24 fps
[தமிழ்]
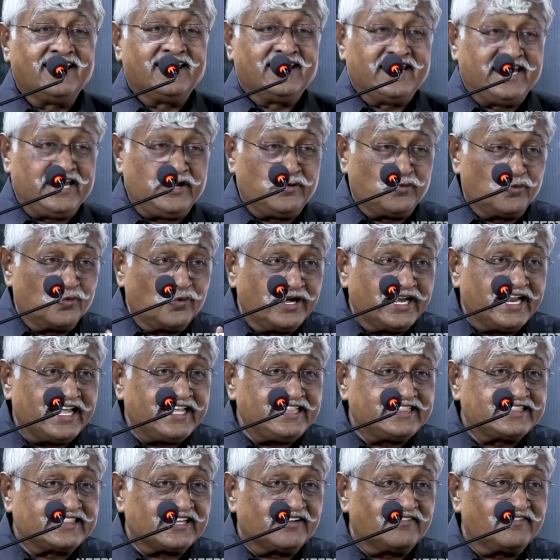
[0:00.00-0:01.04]
நீ
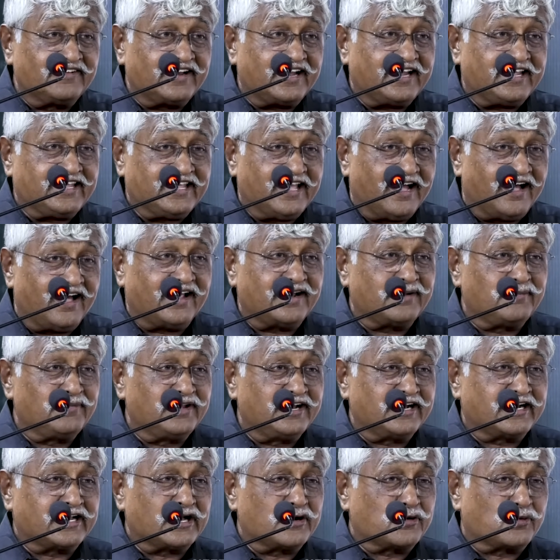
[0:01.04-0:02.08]
உன்னை தவிர யாரும்
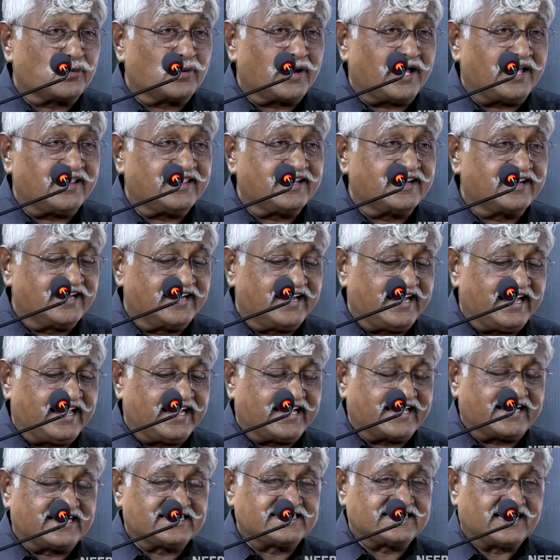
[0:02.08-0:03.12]
இருக்கக்கூடாது என்று
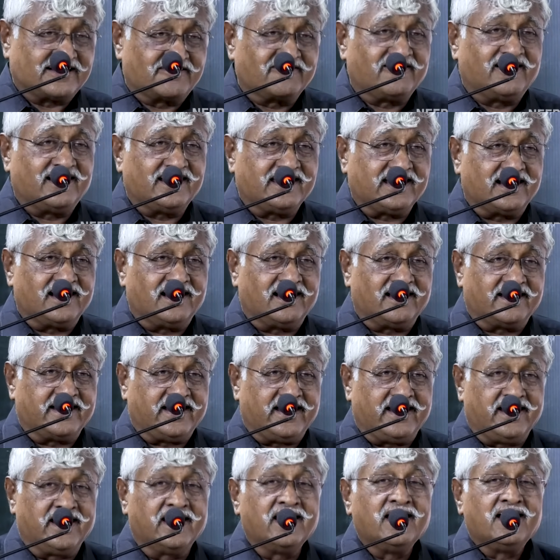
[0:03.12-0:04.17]
நினைக்கிற
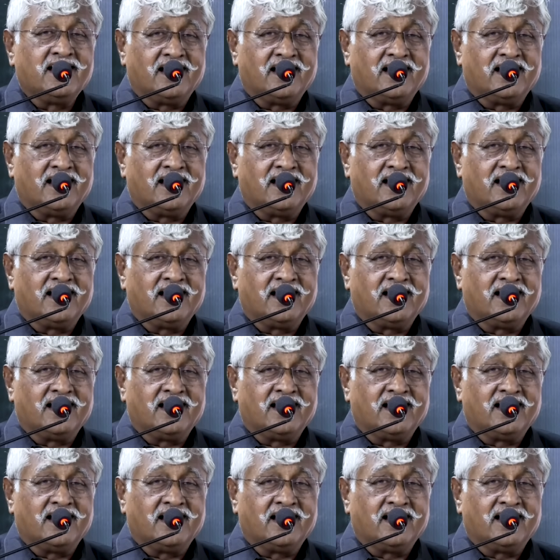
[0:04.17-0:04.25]
சர்வாதிகாரி